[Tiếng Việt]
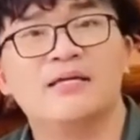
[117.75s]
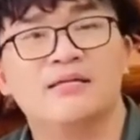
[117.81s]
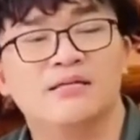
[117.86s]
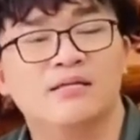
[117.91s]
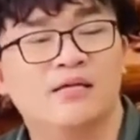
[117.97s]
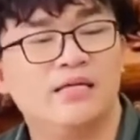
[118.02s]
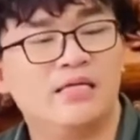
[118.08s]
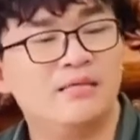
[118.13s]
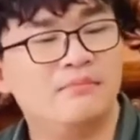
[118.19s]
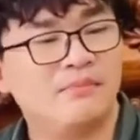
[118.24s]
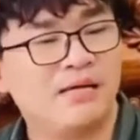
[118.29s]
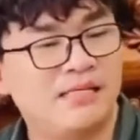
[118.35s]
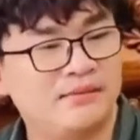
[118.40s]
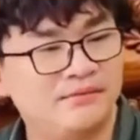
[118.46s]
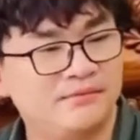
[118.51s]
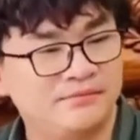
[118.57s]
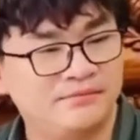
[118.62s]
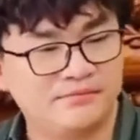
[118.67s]
nhật kim
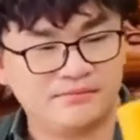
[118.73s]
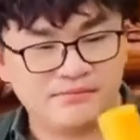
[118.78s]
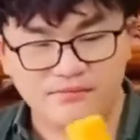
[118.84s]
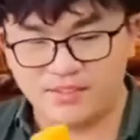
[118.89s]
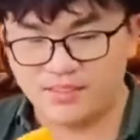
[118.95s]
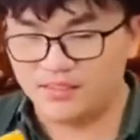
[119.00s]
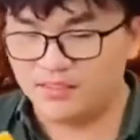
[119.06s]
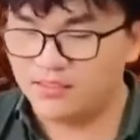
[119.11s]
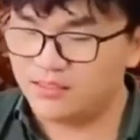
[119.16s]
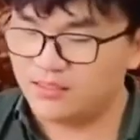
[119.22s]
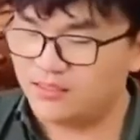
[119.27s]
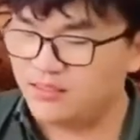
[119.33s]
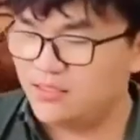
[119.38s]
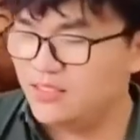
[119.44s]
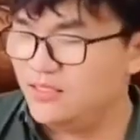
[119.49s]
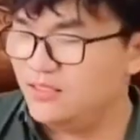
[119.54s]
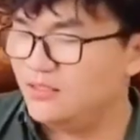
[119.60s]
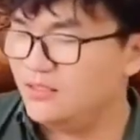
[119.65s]
anh đó
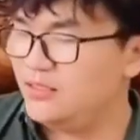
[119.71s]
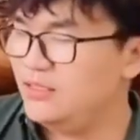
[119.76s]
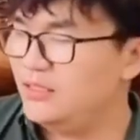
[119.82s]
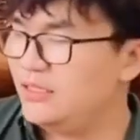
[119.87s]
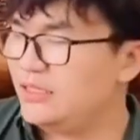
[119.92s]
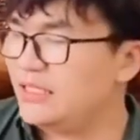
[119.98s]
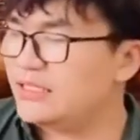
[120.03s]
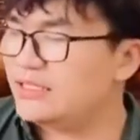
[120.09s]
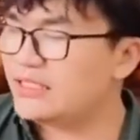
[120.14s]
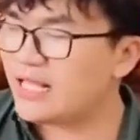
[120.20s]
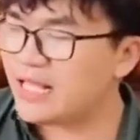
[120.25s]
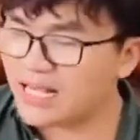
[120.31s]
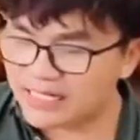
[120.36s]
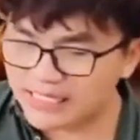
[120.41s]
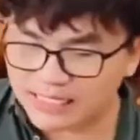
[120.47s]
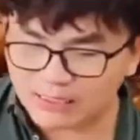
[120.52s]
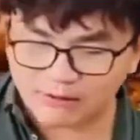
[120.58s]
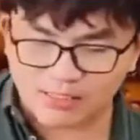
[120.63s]
thì cái
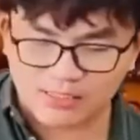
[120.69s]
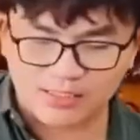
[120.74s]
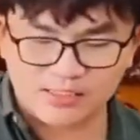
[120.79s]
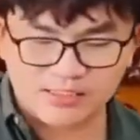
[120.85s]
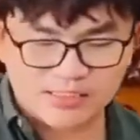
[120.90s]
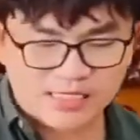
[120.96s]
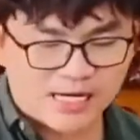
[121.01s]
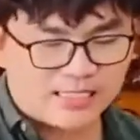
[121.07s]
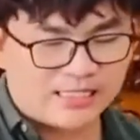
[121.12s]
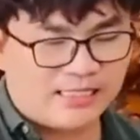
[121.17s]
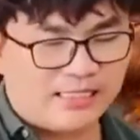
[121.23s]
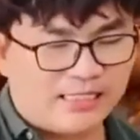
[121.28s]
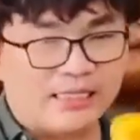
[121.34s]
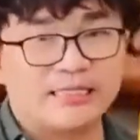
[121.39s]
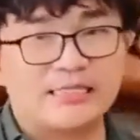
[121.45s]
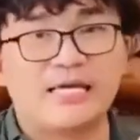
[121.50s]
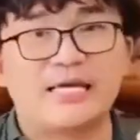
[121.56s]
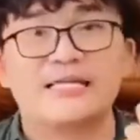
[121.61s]
chai Laura Sunshine này là
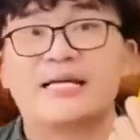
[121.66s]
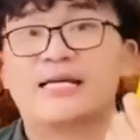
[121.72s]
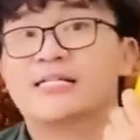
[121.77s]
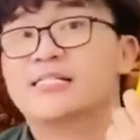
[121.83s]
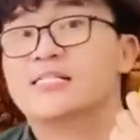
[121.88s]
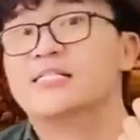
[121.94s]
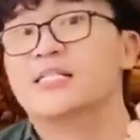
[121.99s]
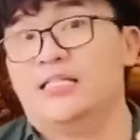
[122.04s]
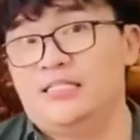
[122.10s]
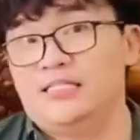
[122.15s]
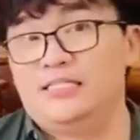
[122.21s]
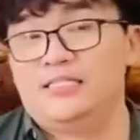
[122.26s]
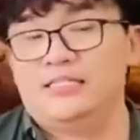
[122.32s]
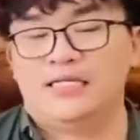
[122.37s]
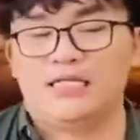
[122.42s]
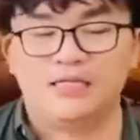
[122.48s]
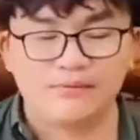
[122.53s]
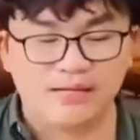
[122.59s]
cái chai dạng xịt
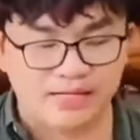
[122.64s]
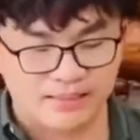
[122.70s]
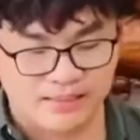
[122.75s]
nha các bạn